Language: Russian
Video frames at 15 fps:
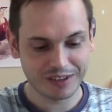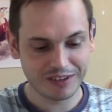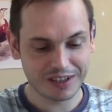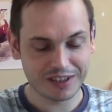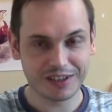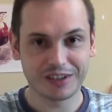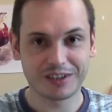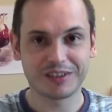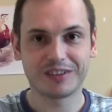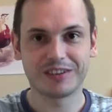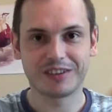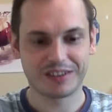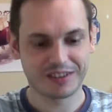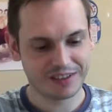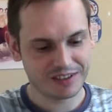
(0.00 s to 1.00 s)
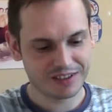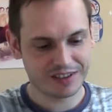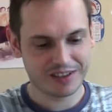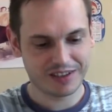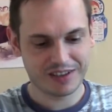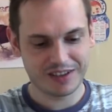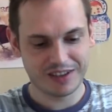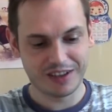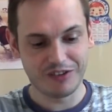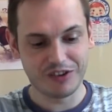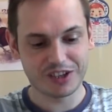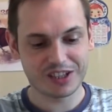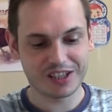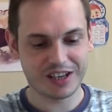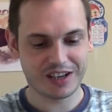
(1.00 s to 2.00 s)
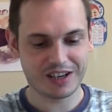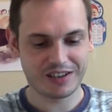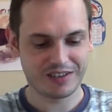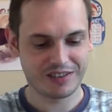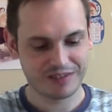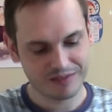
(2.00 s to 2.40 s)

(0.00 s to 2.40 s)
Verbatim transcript: Давайте на весах.